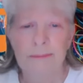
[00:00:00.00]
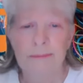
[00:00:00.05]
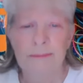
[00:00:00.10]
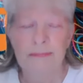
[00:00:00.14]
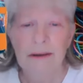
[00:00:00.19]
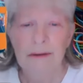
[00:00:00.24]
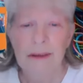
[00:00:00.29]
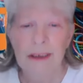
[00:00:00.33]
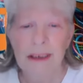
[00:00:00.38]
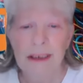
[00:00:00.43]

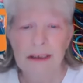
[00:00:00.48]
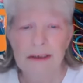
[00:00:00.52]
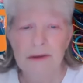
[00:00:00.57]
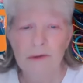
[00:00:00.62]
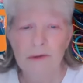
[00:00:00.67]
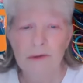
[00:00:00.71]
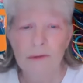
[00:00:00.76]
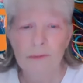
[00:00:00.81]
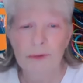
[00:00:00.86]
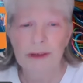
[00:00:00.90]
Les
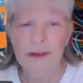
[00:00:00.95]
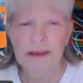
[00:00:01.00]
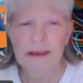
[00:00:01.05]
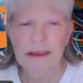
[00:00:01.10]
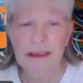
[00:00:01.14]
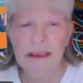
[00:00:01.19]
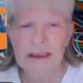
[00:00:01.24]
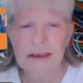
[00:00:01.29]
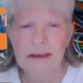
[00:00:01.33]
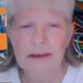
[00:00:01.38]
connexions
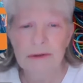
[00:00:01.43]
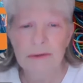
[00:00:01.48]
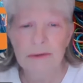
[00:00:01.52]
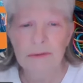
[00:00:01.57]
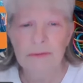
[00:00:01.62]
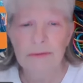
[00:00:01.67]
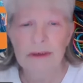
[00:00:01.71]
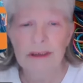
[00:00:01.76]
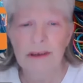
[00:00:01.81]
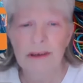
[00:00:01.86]
motrices
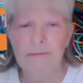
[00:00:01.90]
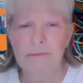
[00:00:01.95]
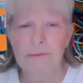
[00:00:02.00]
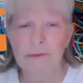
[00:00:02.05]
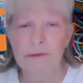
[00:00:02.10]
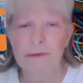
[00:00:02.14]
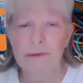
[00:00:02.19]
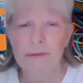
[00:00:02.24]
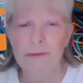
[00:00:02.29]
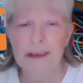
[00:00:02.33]
du
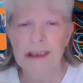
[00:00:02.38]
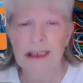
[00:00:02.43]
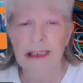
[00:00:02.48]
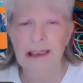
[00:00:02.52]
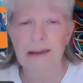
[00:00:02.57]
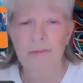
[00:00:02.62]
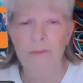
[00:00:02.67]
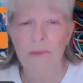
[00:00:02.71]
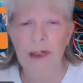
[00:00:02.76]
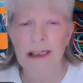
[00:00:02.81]
cerveau
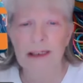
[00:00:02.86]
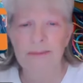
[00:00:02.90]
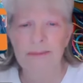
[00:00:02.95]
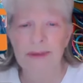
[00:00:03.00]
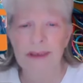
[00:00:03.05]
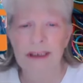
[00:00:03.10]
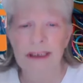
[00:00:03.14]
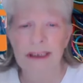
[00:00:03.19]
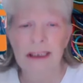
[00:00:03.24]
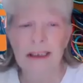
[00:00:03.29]
jusqu'à la moelle
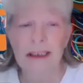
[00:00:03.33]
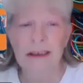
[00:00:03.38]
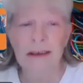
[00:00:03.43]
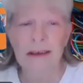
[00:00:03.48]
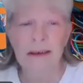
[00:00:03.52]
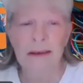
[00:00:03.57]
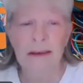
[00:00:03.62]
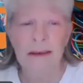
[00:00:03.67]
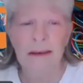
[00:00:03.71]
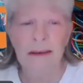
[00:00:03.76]

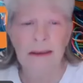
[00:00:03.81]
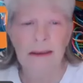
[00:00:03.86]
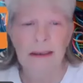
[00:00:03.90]
épinière